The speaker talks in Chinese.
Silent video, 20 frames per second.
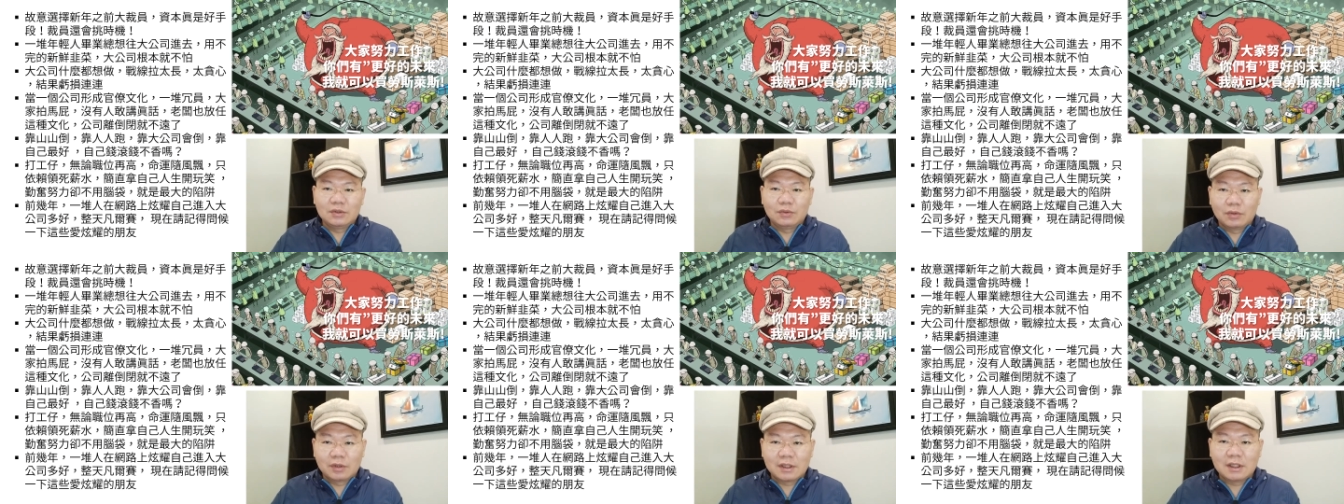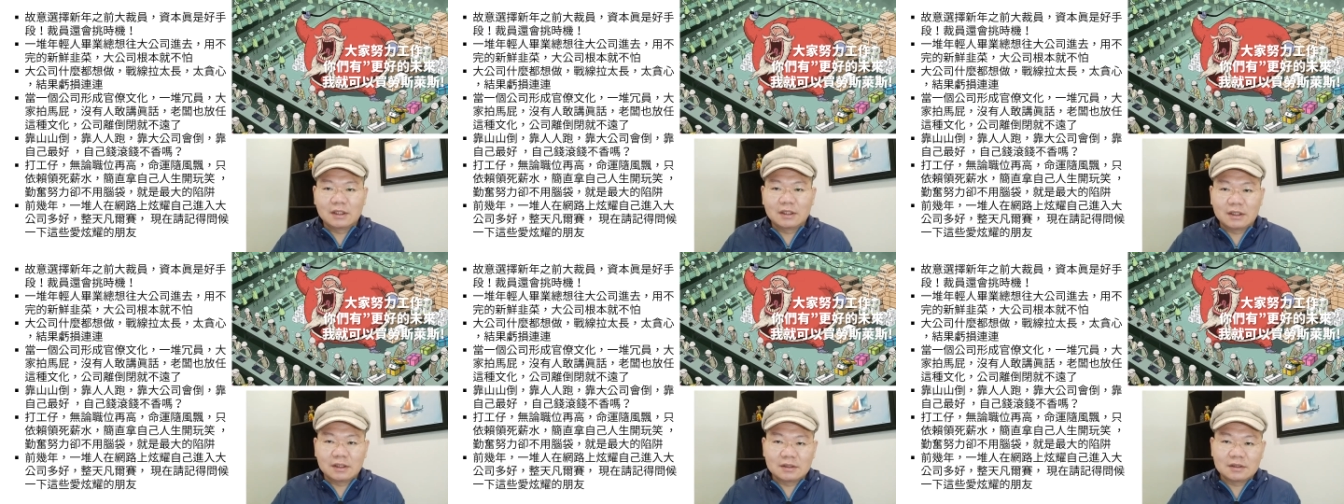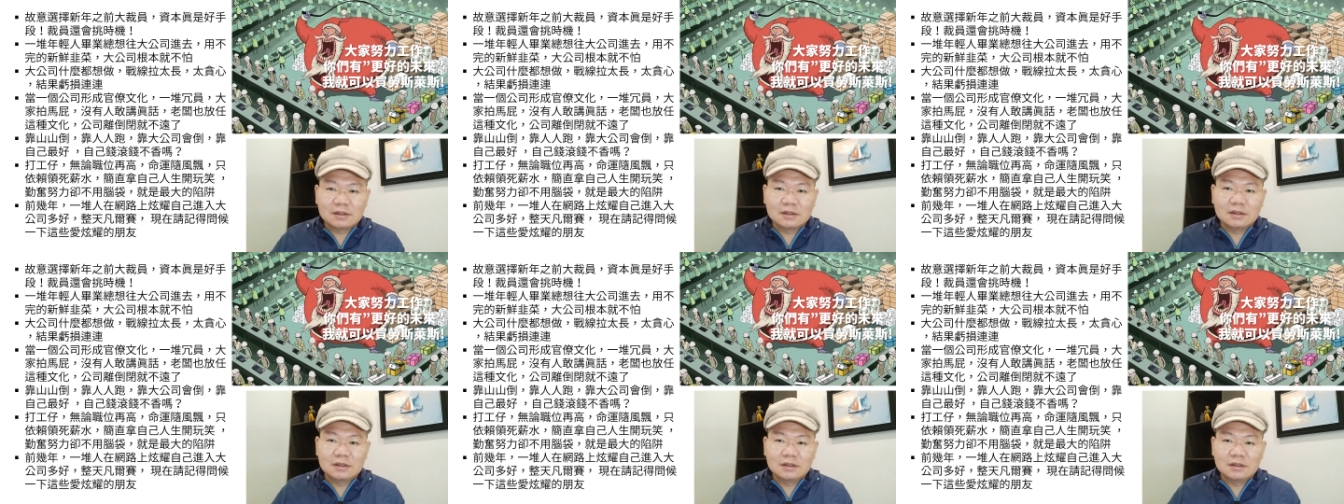我看的也
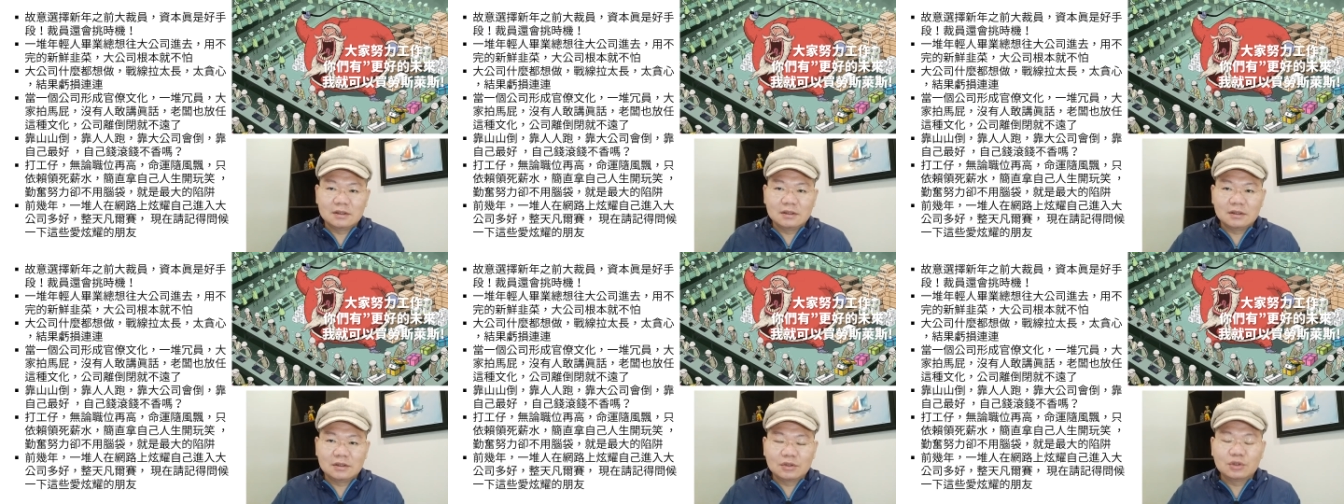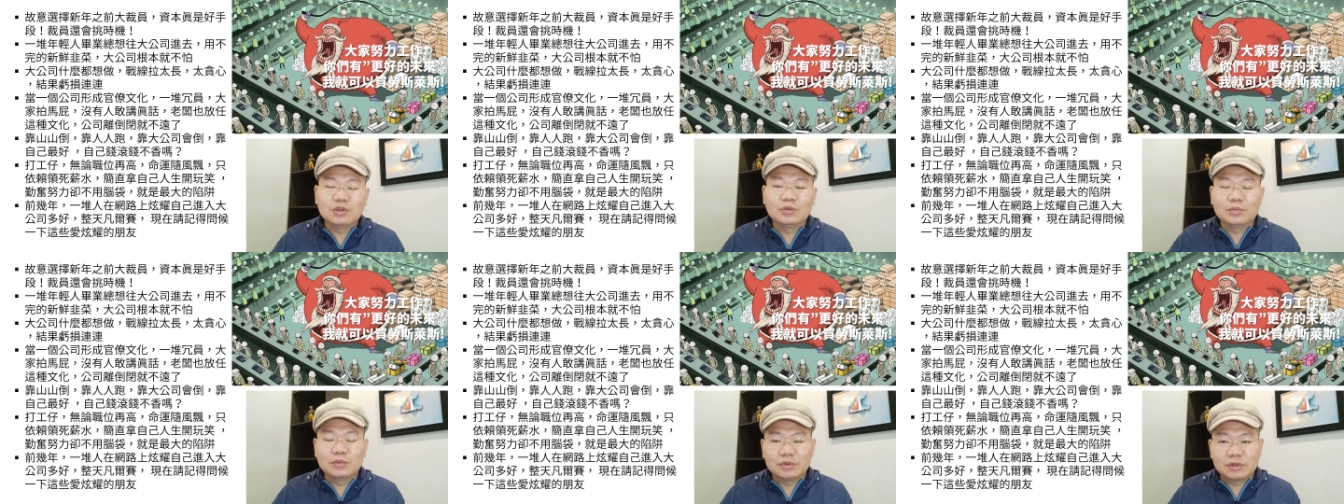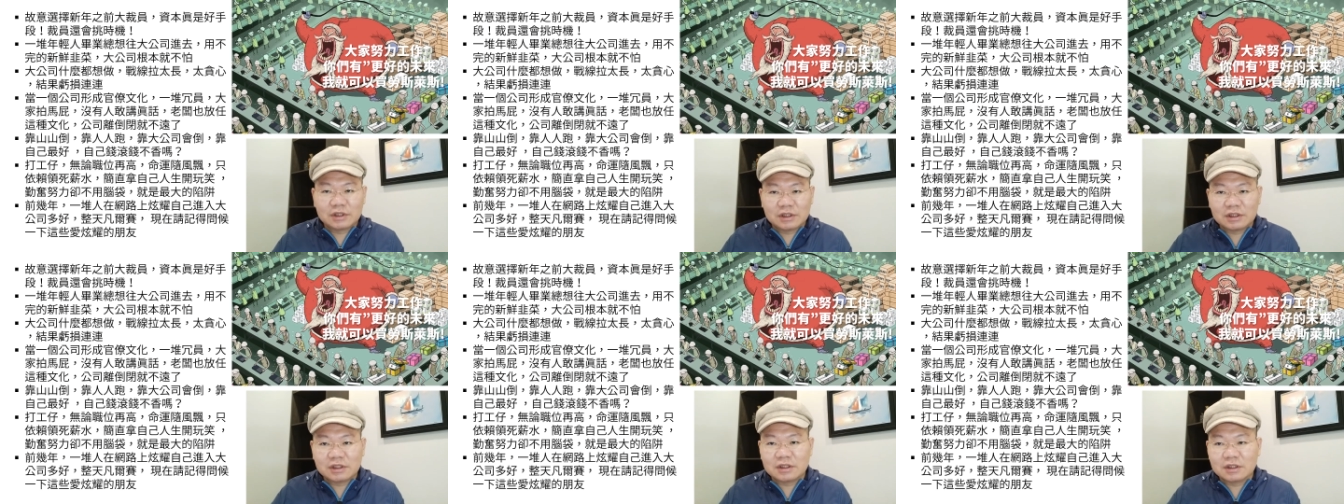是触
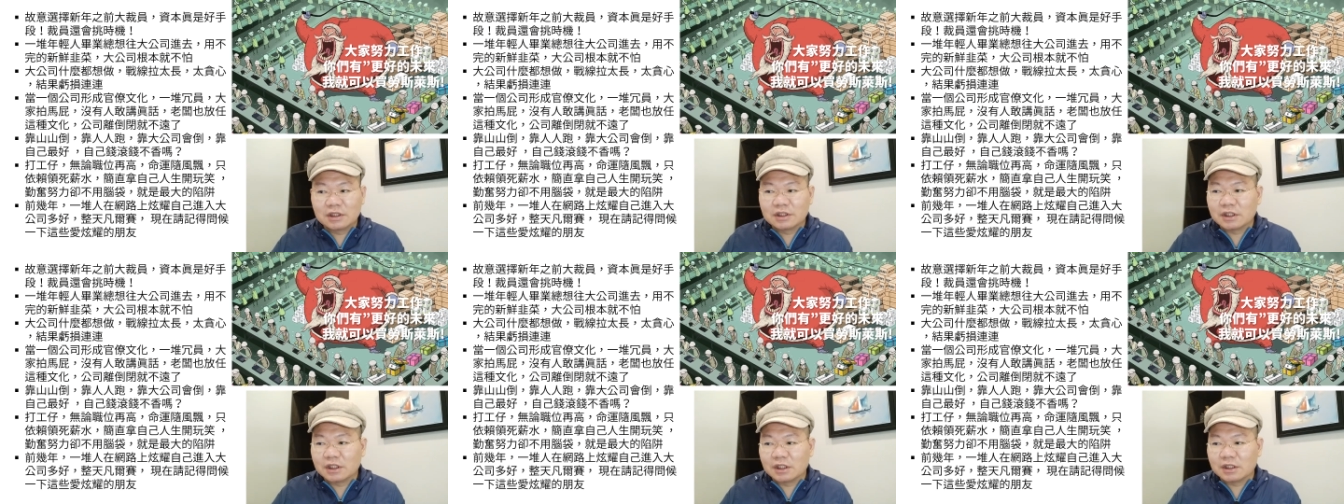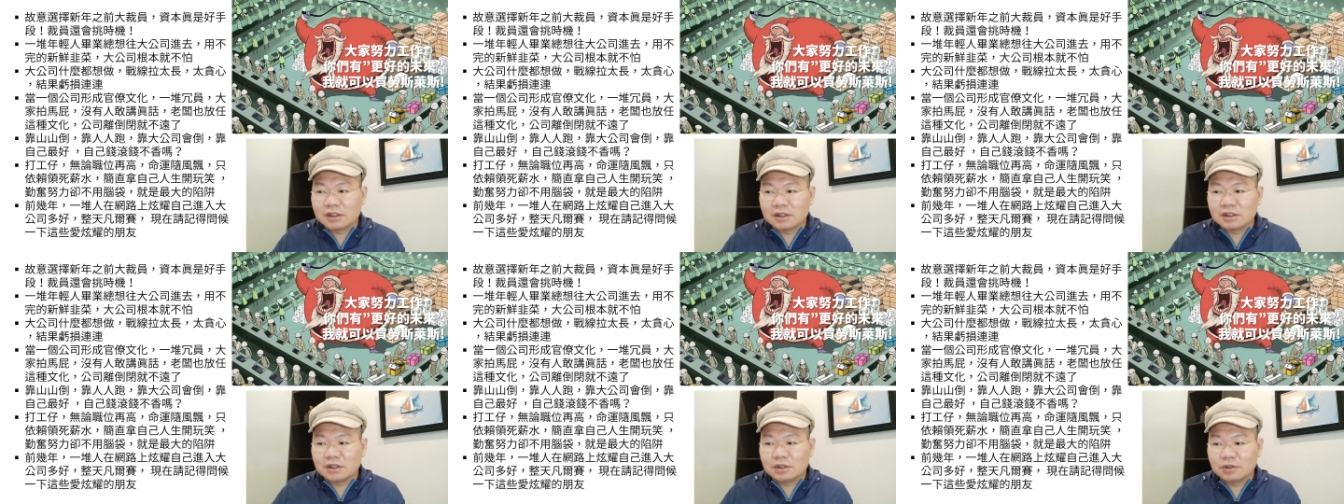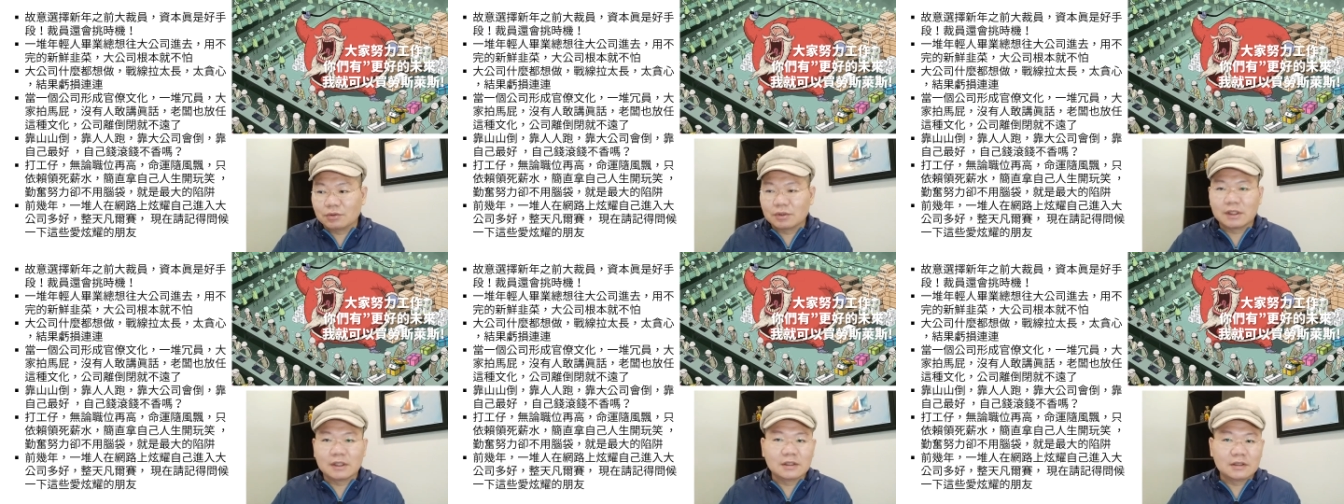目惊心，而且也是
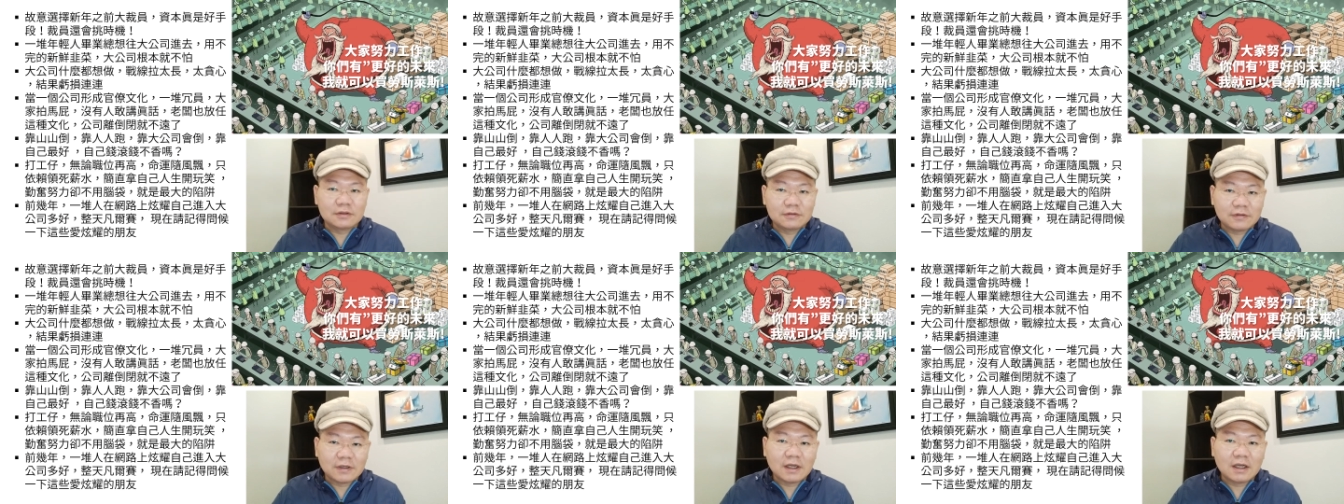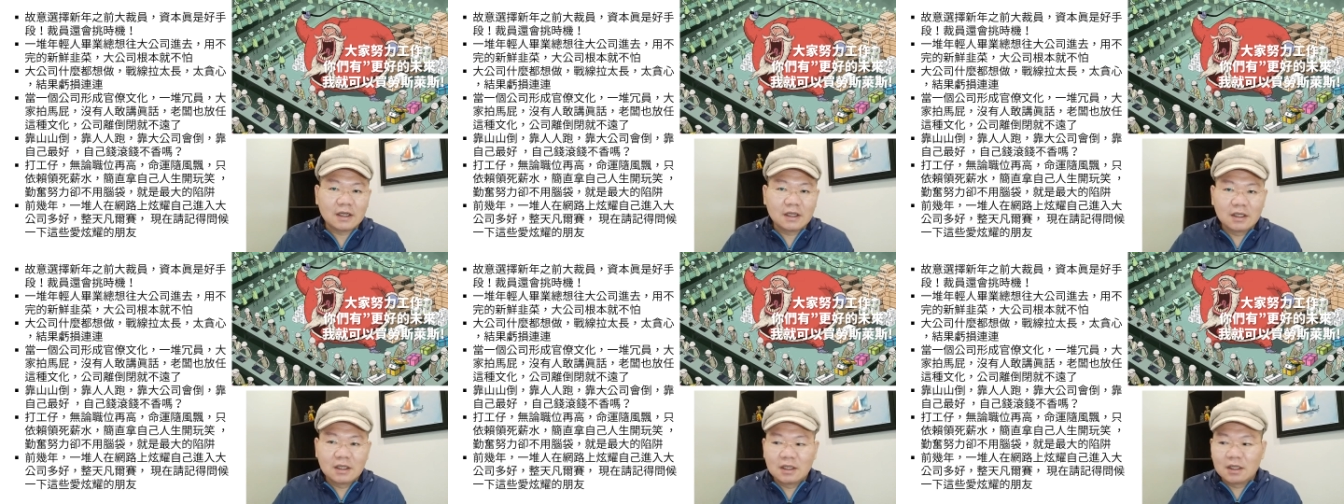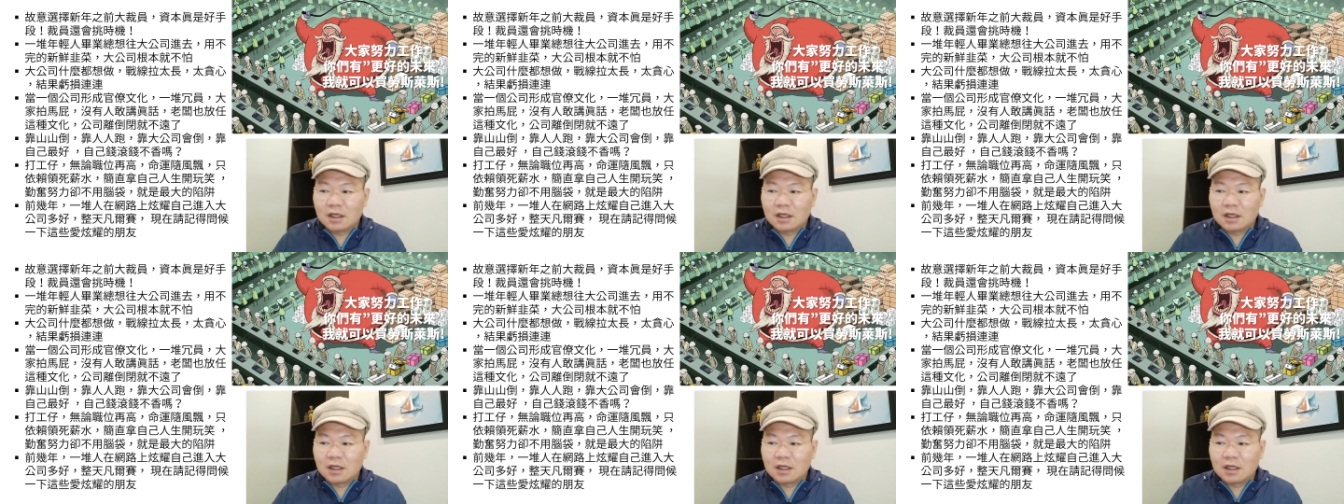有感而发。